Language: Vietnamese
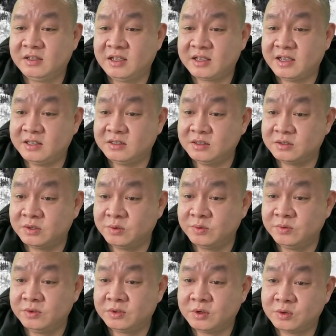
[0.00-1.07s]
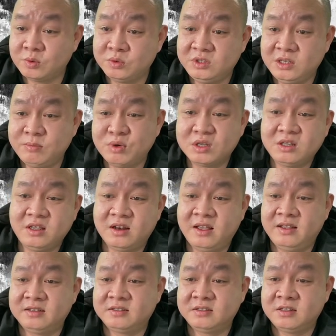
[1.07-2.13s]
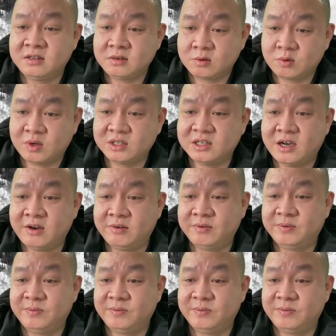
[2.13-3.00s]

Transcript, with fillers: hay ngày sử dụng nó cũng chiếm một cái tỷ lệ rất quan trọng